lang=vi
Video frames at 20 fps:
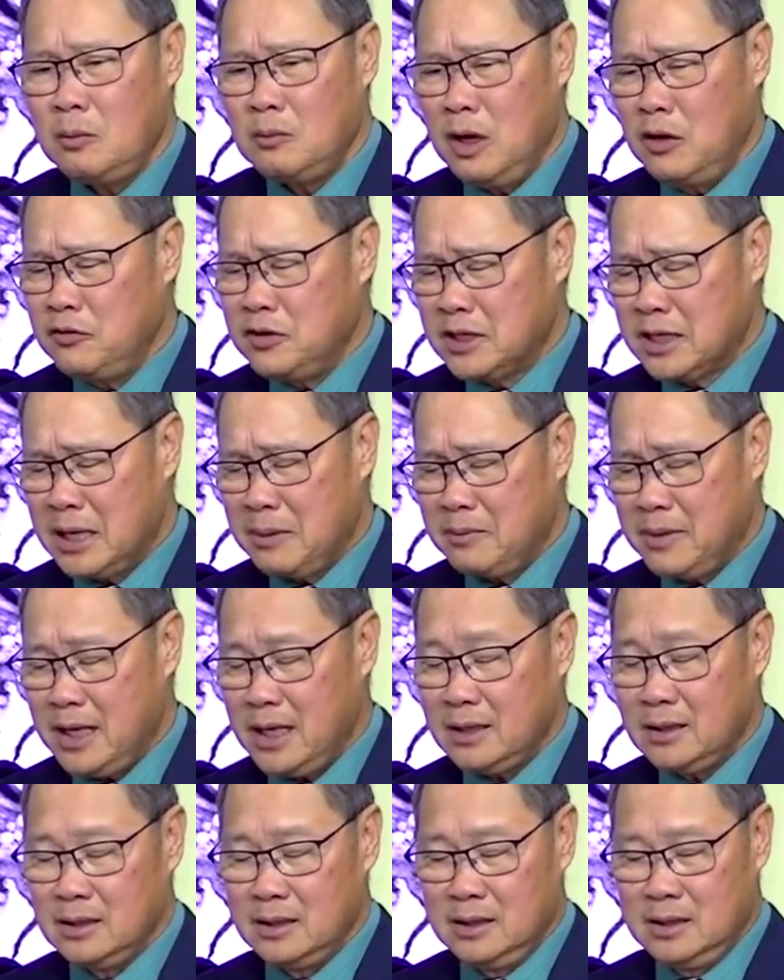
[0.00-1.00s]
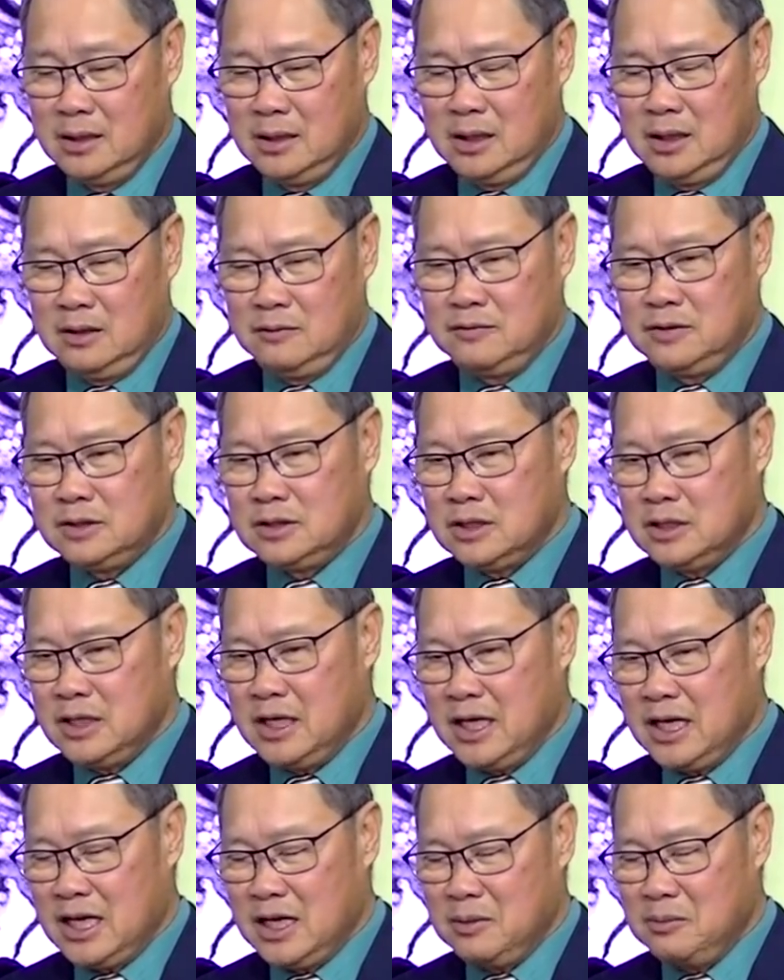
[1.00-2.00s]
báo Việt Nam Net với tựa
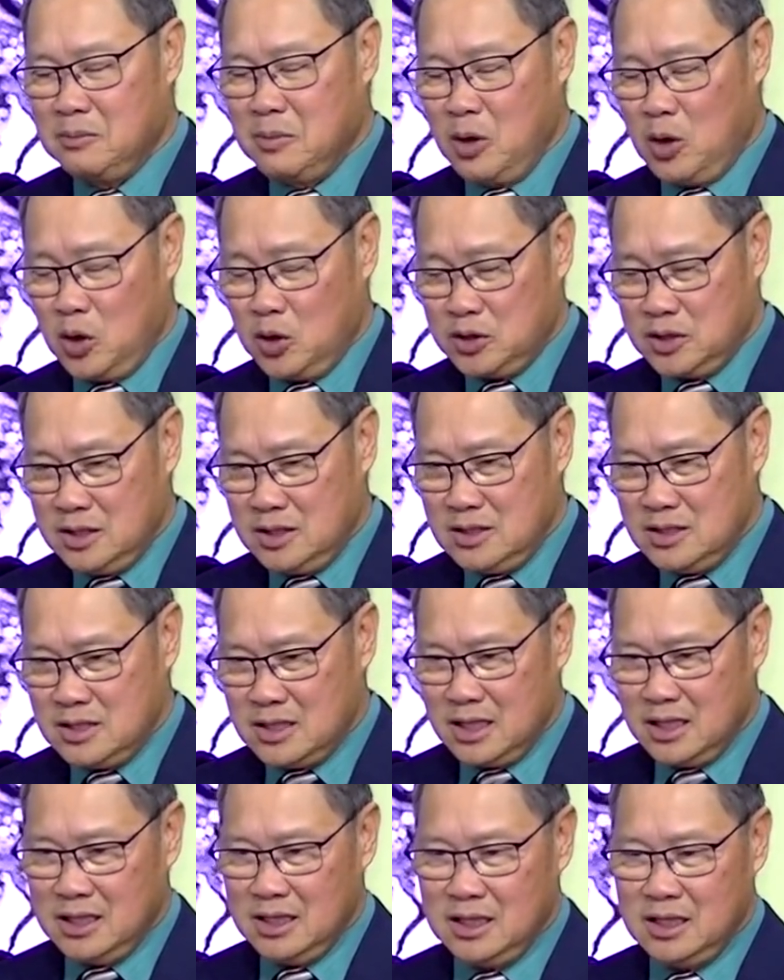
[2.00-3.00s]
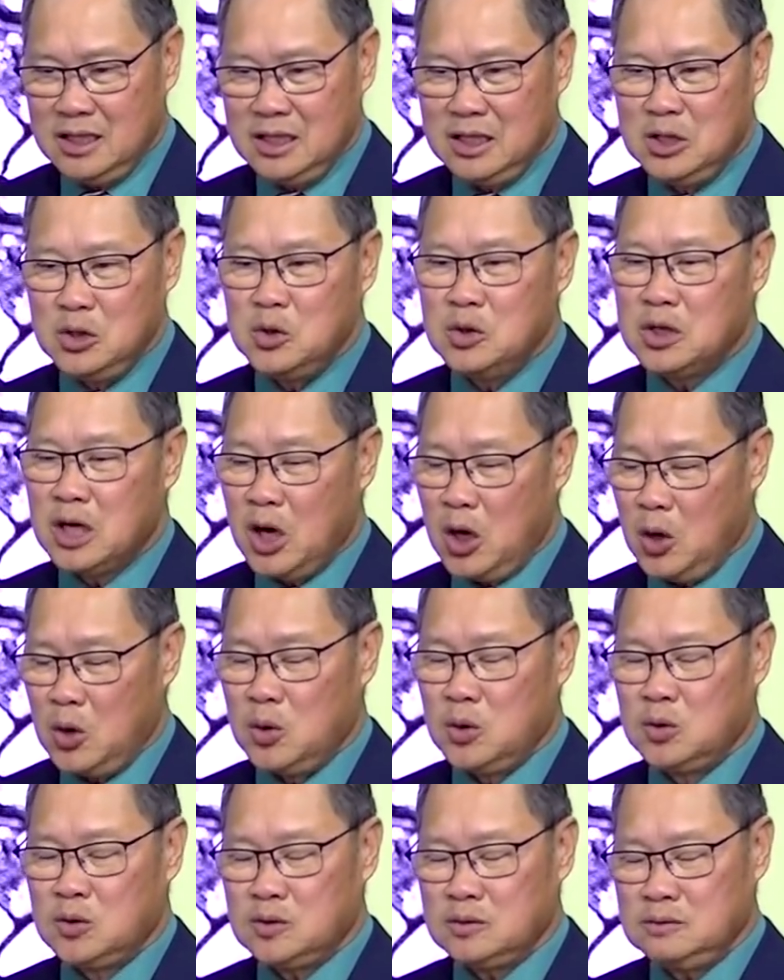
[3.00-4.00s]
đề là Bộ Chính trị yêu cầu